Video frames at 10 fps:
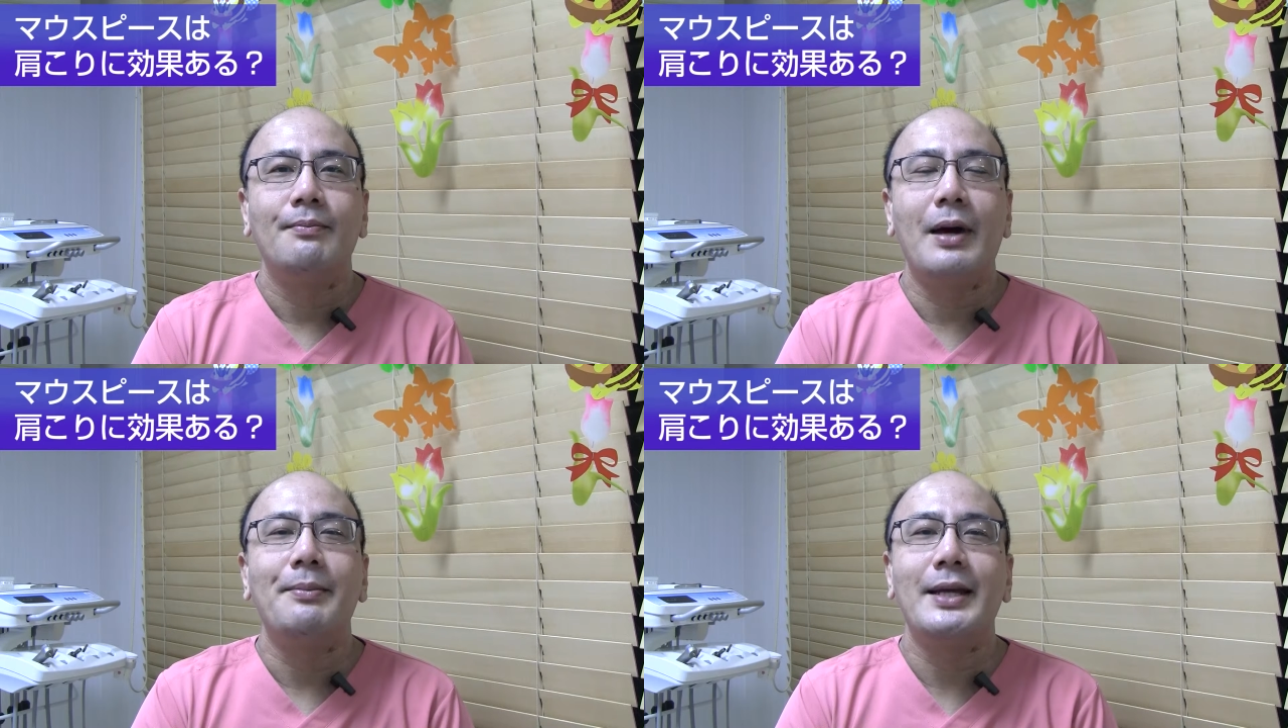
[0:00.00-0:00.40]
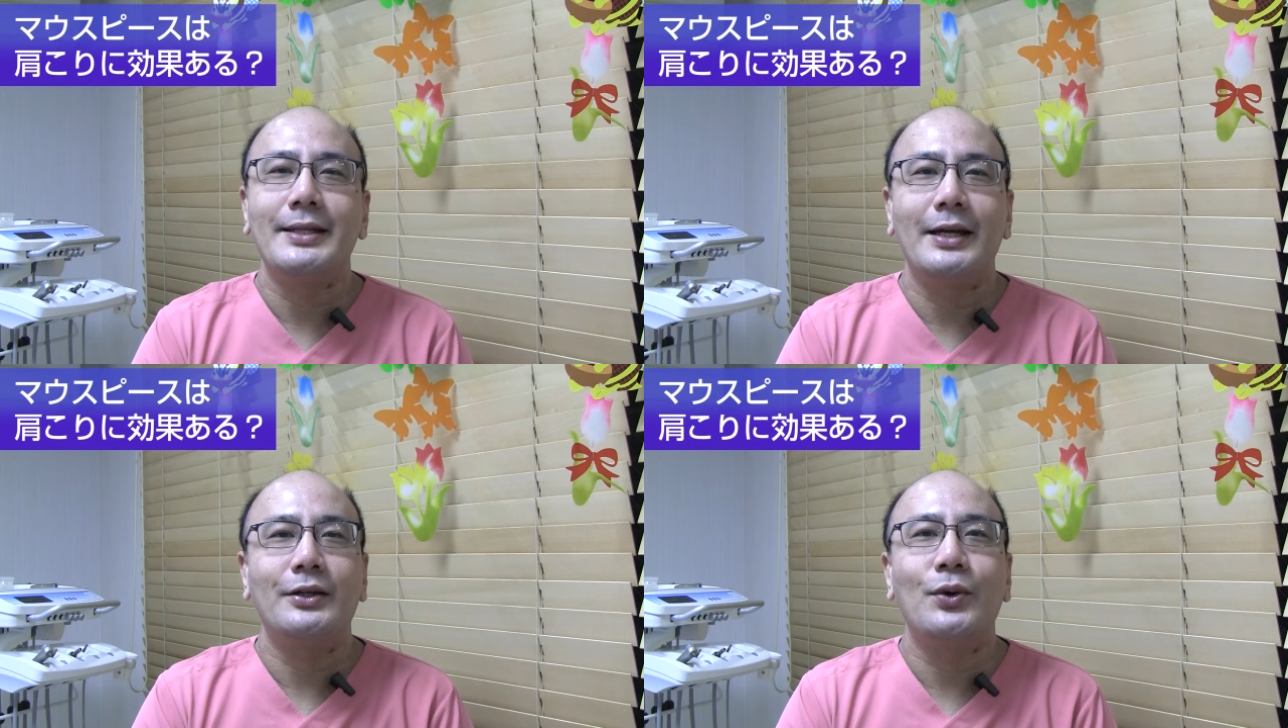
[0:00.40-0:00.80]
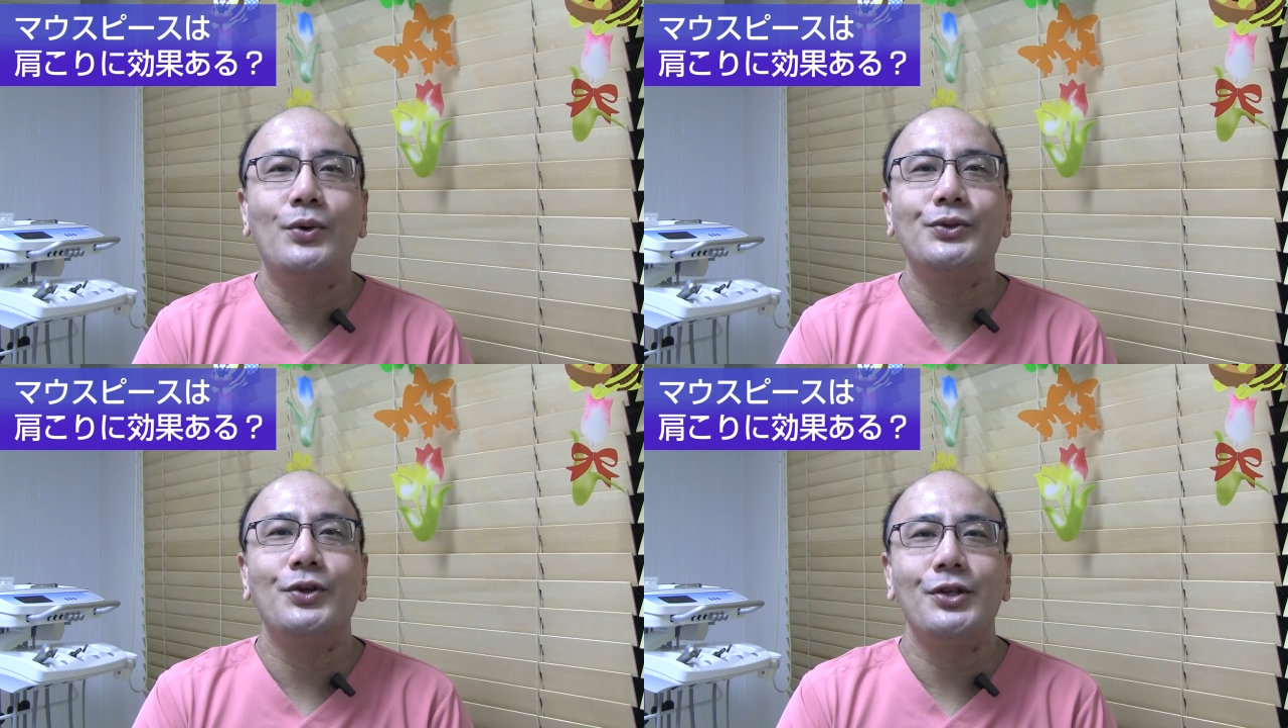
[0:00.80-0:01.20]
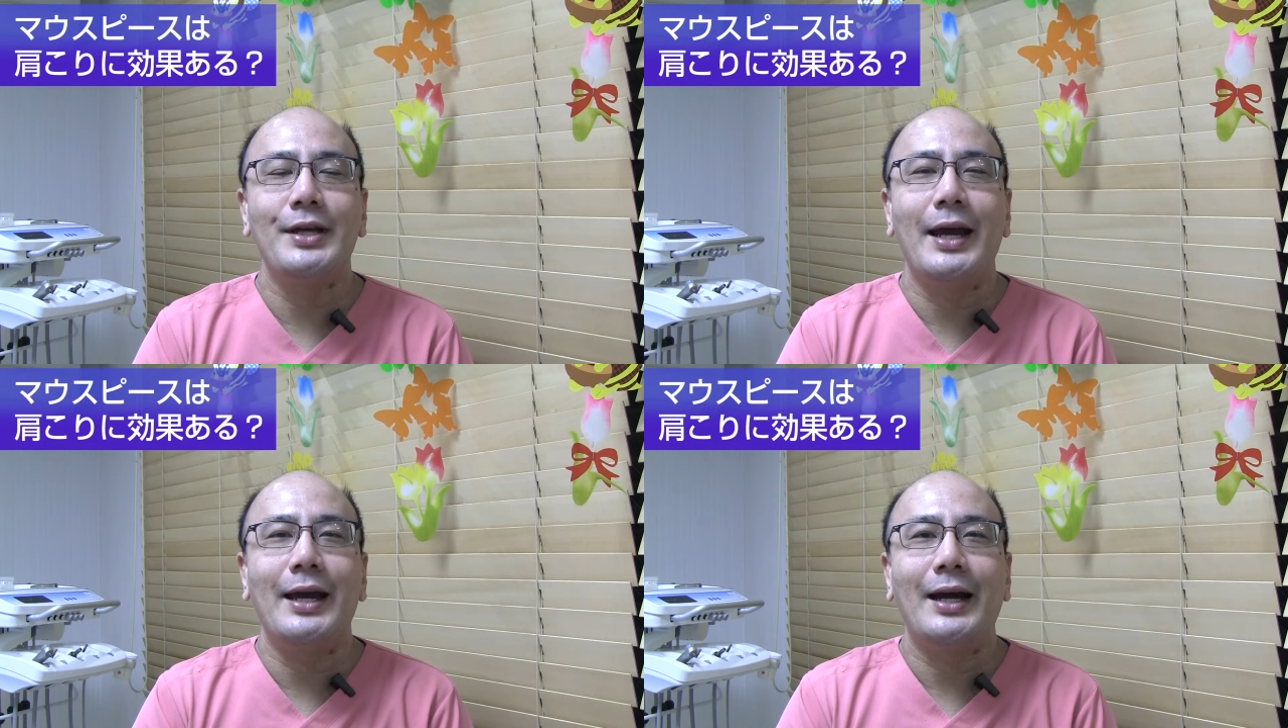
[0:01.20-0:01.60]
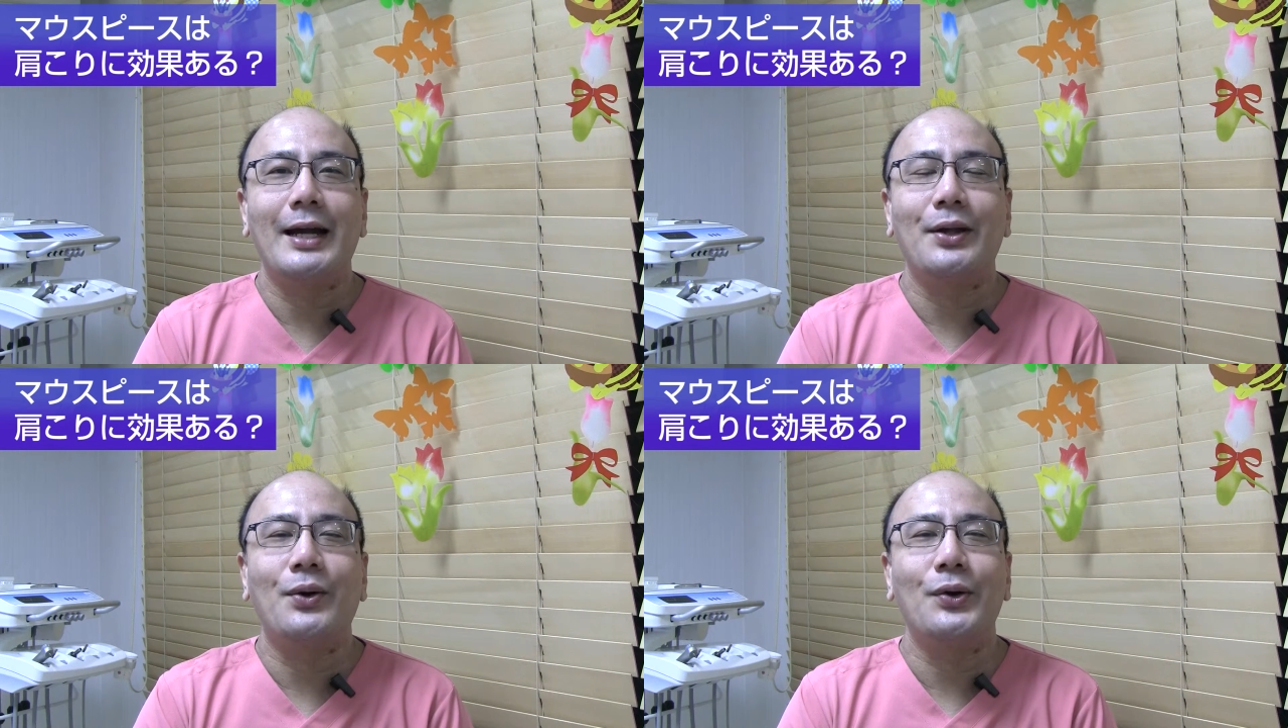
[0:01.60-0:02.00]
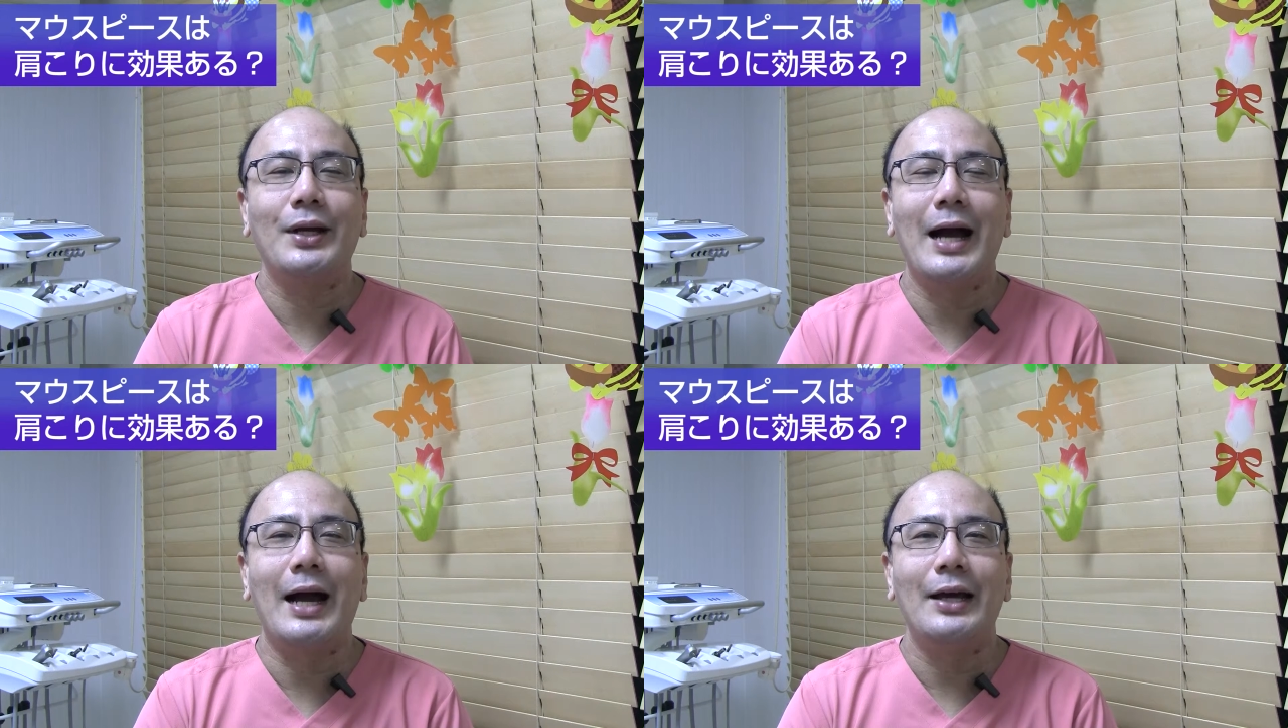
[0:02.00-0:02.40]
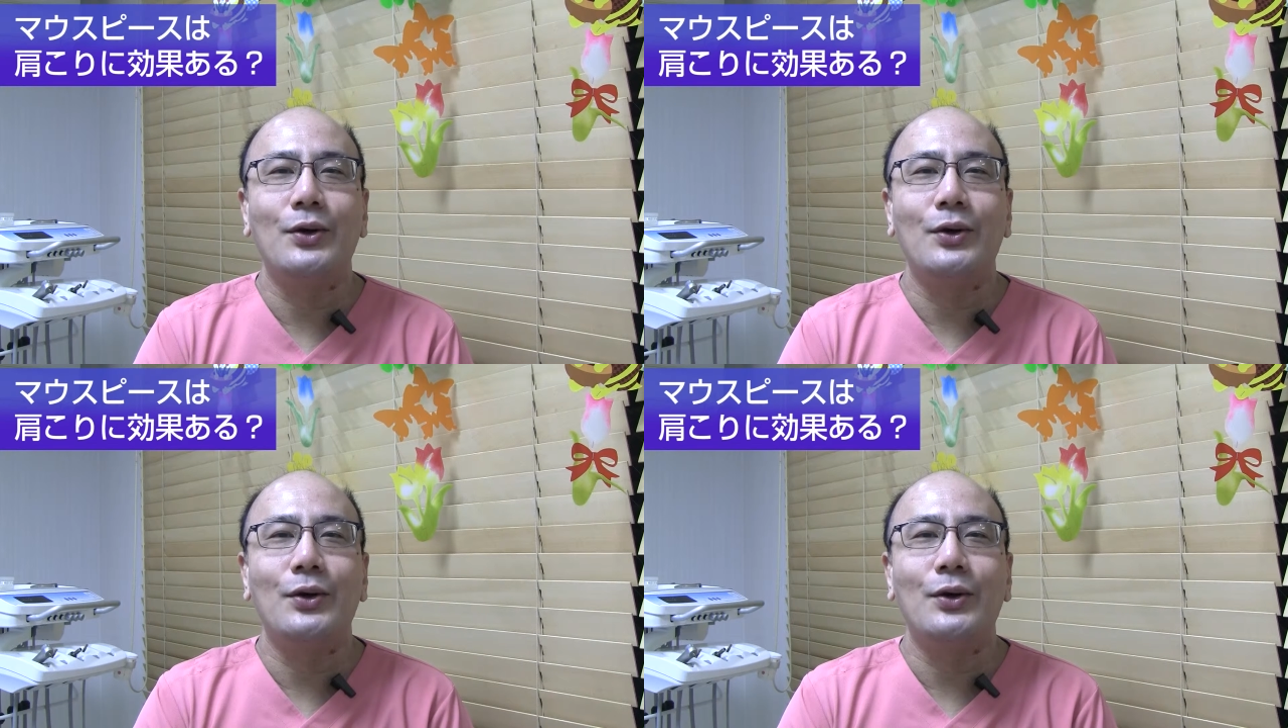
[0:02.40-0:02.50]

まあ、皆さん共通して肩こりが